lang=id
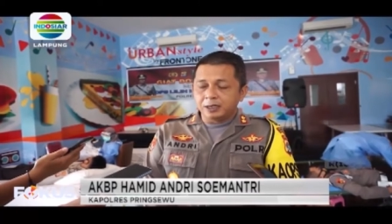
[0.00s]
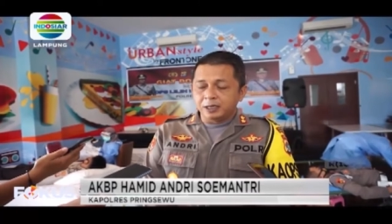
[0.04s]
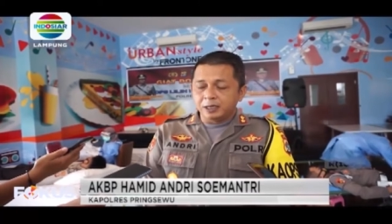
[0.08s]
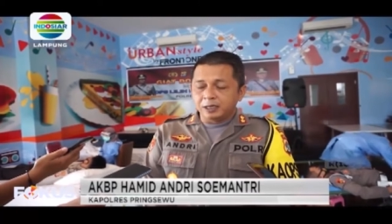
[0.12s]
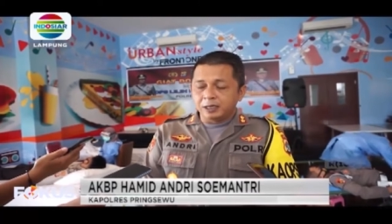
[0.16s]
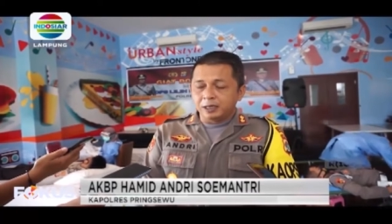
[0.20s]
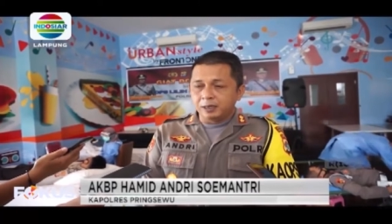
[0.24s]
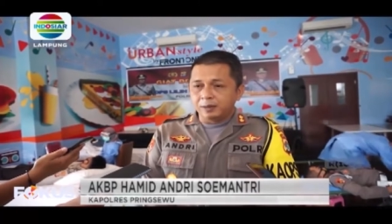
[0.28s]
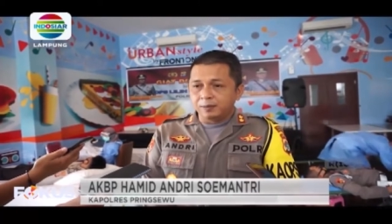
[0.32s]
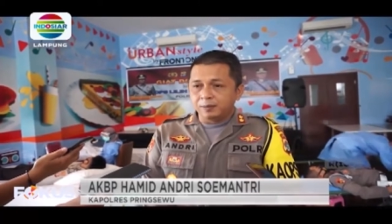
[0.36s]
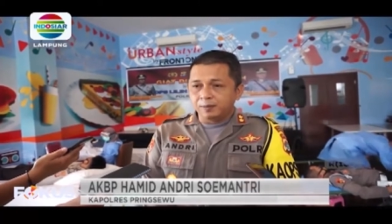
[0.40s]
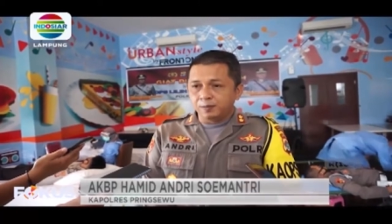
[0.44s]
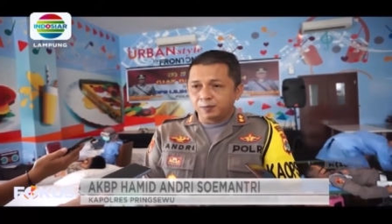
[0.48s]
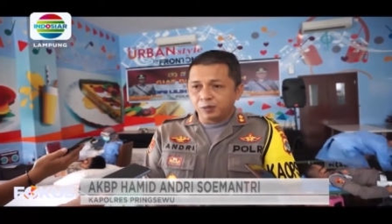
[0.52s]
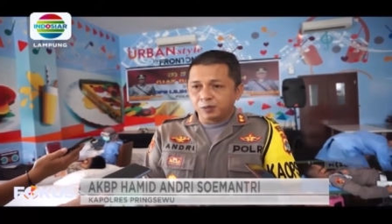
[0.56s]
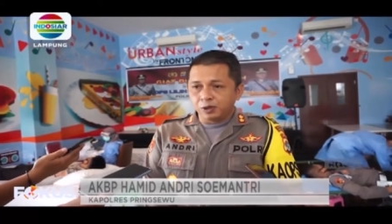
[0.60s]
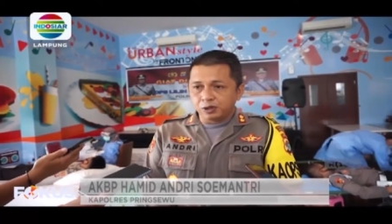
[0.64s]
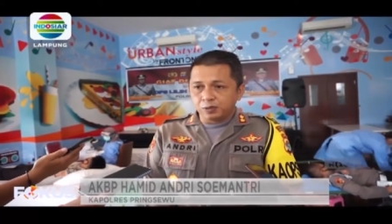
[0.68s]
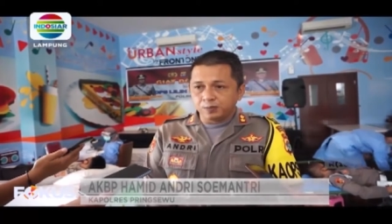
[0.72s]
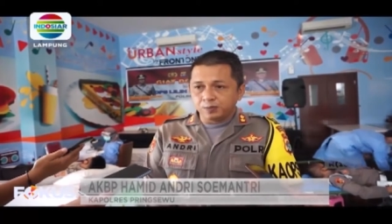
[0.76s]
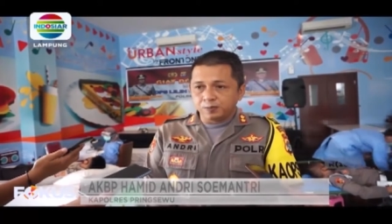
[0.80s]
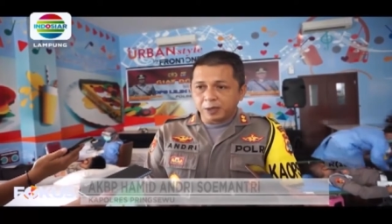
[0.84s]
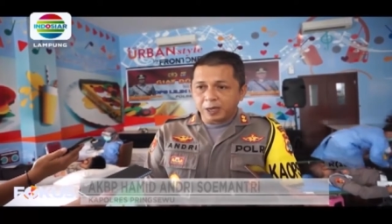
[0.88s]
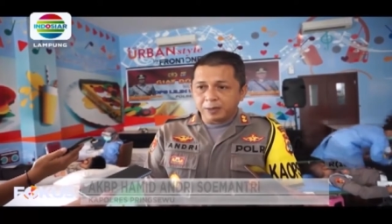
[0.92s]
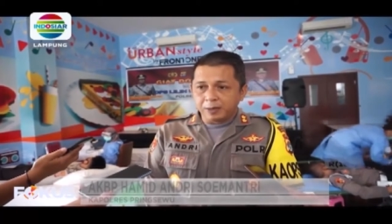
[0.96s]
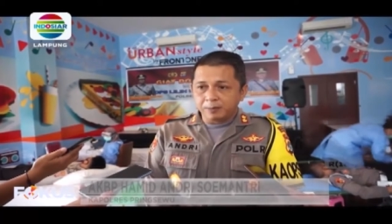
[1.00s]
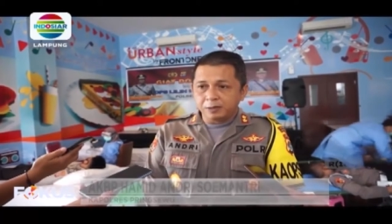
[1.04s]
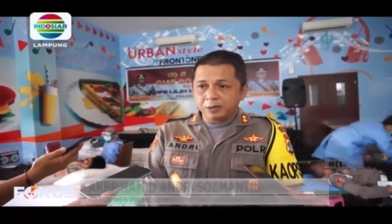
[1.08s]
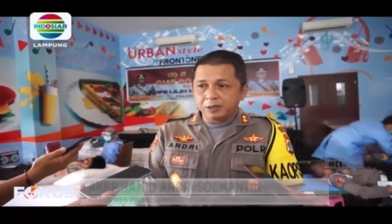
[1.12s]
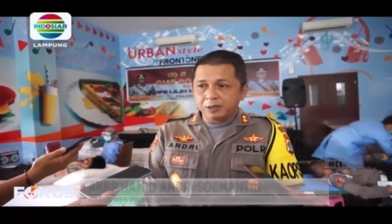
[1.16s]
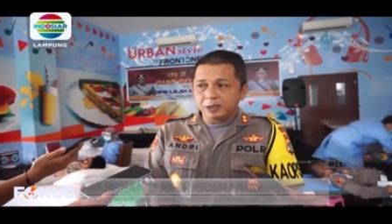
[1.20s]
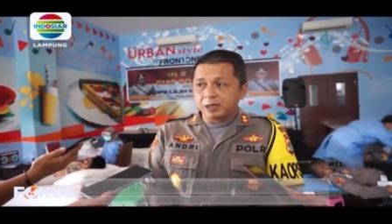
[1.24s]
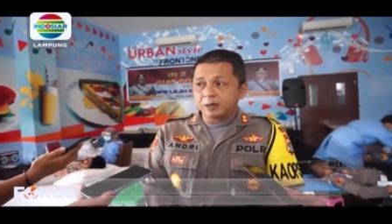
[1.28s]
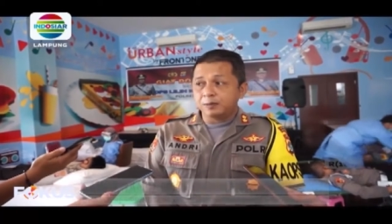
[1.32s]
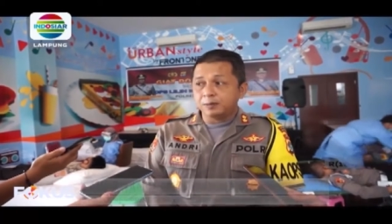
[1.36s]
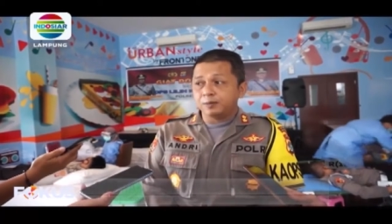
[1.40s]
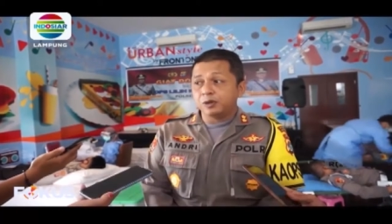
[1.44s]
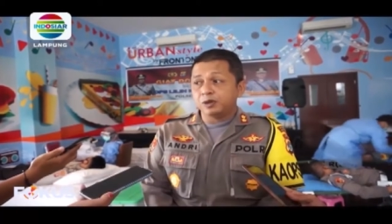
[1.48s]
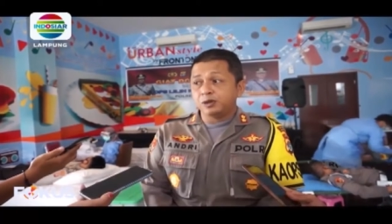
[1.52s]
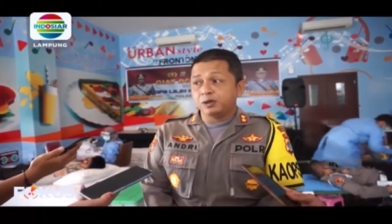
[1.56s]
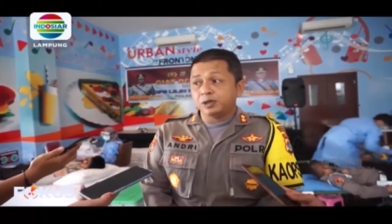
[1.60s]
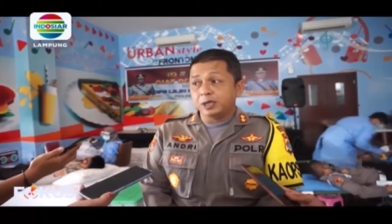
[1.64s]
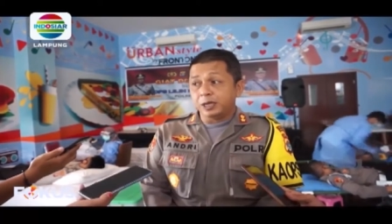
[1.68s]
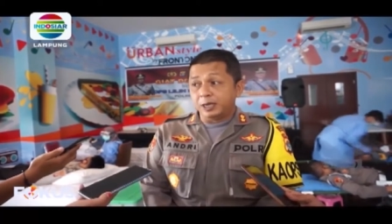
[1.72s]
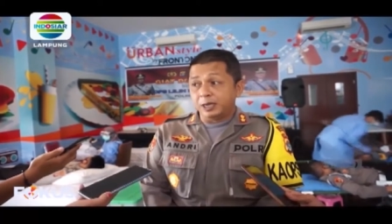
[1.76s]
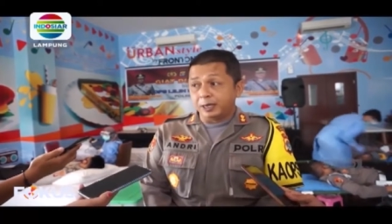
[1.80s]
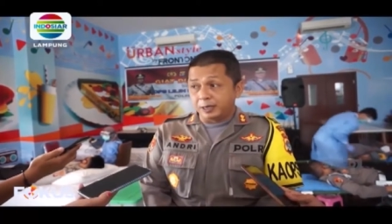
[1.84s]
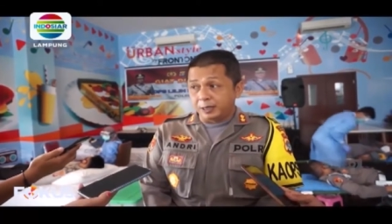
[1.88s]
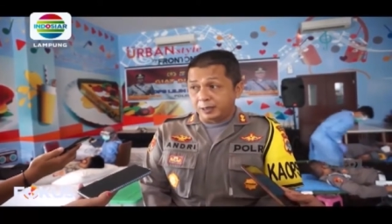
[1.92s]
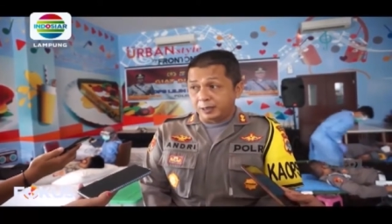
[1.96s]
di pos Pang dan Kerja.